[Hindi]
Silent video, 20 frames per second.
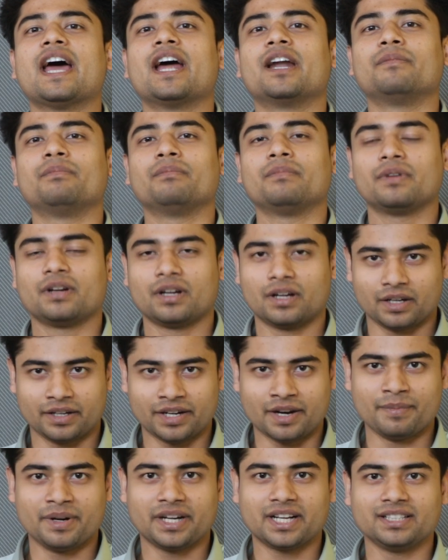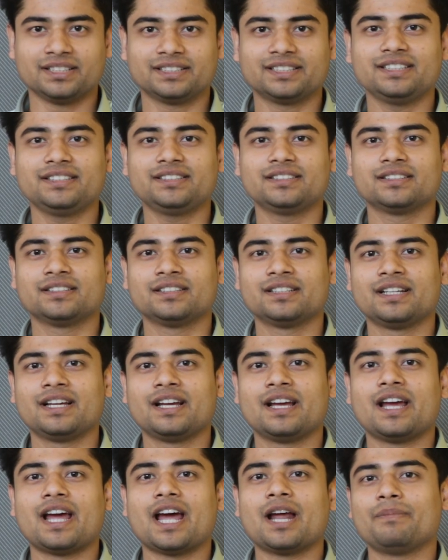एंड रेमिटेंसेस
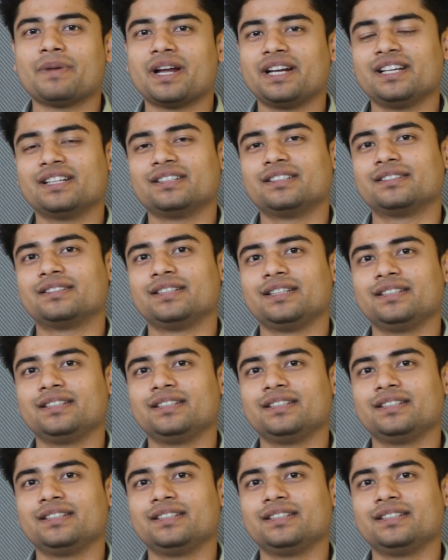and many other